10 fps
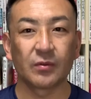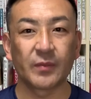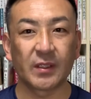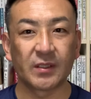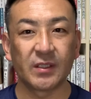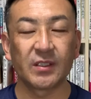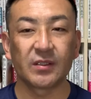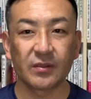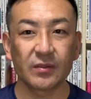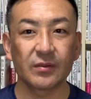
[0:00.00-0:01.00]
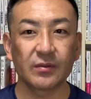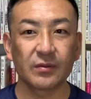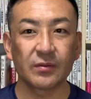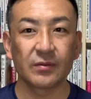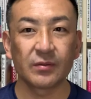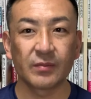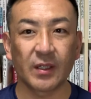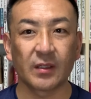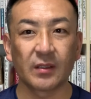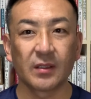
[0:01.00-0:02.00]
まあ、実質
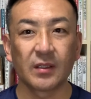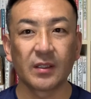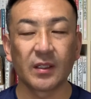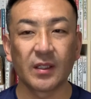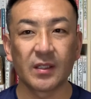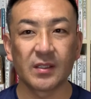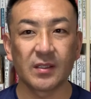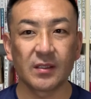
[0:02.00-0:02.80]
まあ、えー